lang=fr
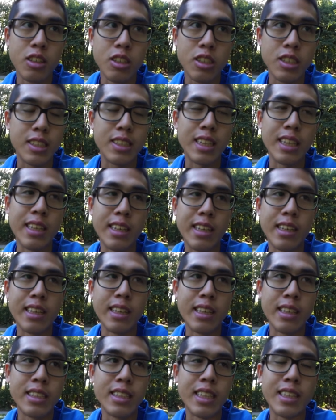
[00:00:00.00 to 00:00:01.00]

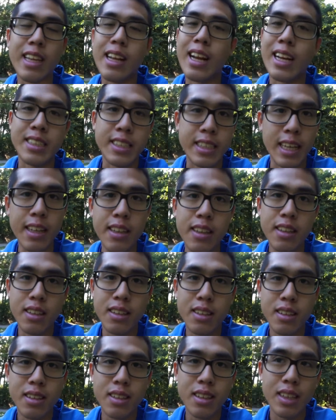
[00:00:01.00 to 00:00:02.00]
C'était la
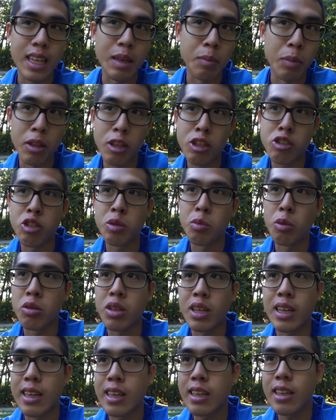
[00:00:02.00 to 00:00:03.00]
scène. Et maintenant, je vais
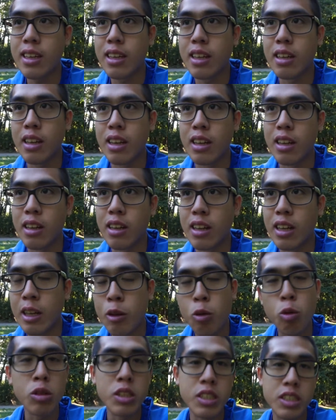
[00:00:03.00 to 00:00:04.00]
montrer
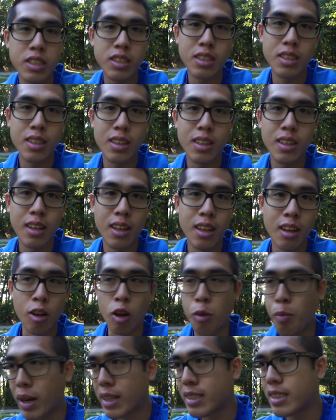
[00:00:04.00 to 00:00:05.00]
les coulisses,
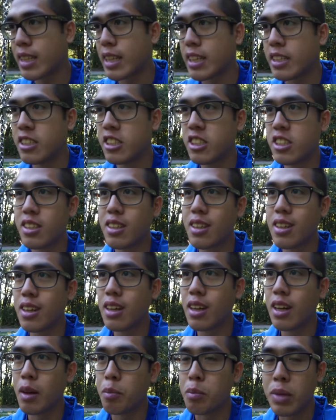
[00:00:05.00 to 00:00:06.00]
le backstage
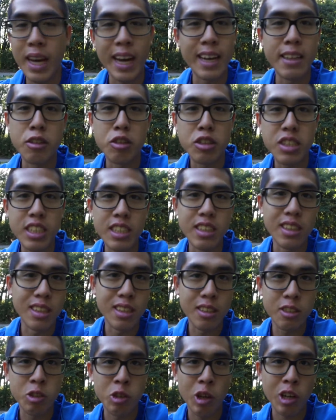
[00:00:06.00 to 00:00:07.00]
behind the
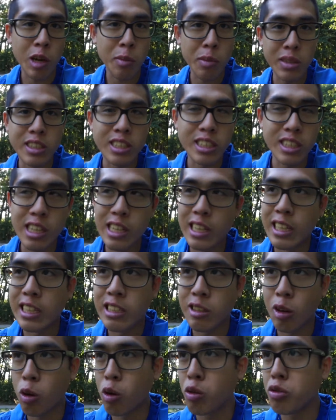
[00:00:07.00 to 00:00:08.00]
scene, tu vois, comme ils disent
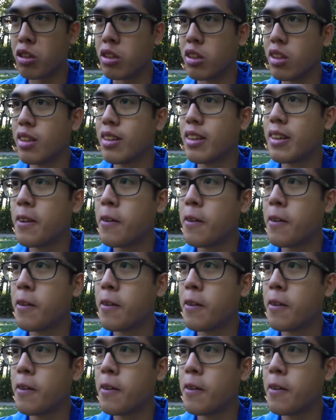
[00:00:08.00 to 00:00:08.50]
les anglophones.